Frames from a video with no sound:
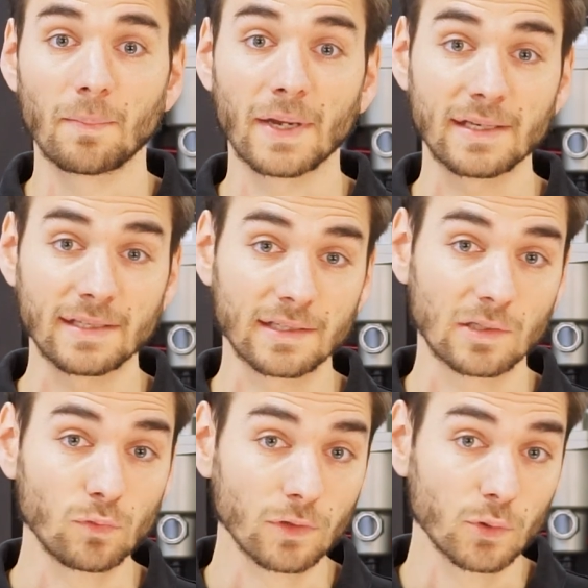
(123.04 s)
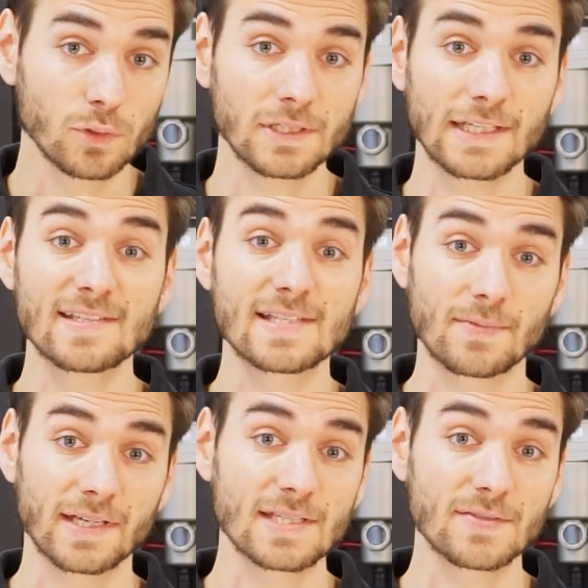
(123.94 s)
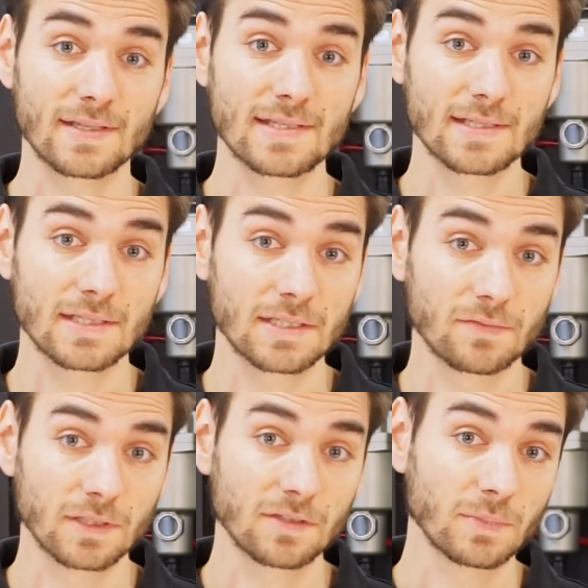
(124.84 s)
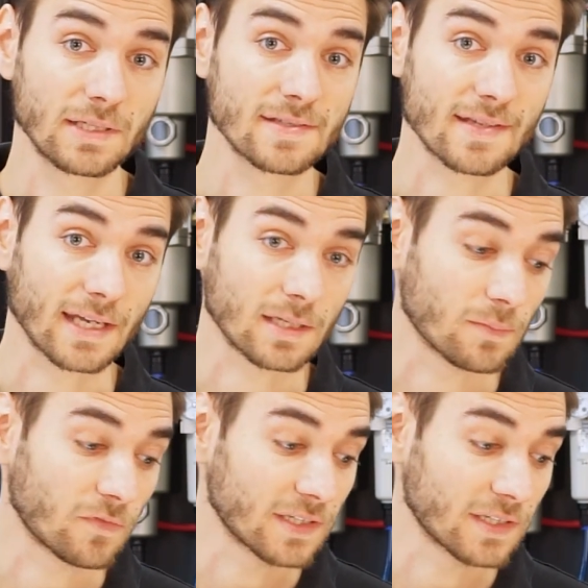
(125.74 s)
Bei den luftgekühlten X22 wird mittels einem